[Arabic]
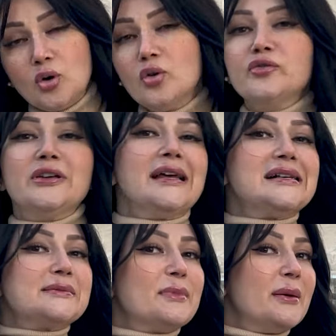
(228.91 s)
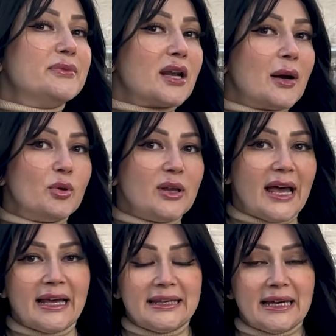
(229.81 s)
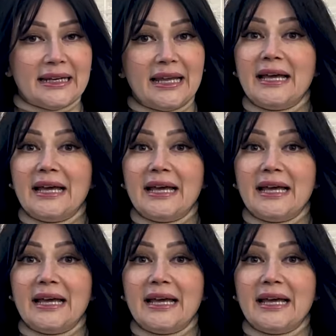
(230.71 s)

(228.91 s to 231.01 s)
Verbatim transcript: وفي ناس ما بترغبه نهائيا